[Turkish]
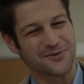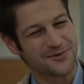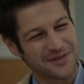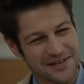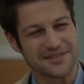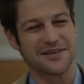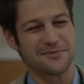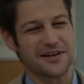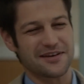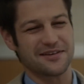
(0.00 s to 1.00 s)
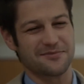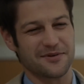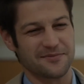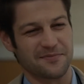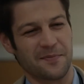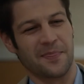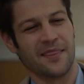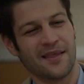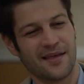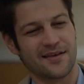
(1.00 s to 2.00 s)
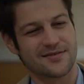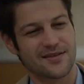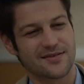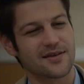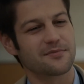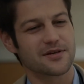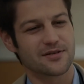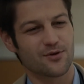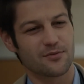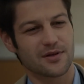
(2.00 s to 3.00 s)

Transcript: Yokluğunda her şeyi merak etme. Senin işlerin başında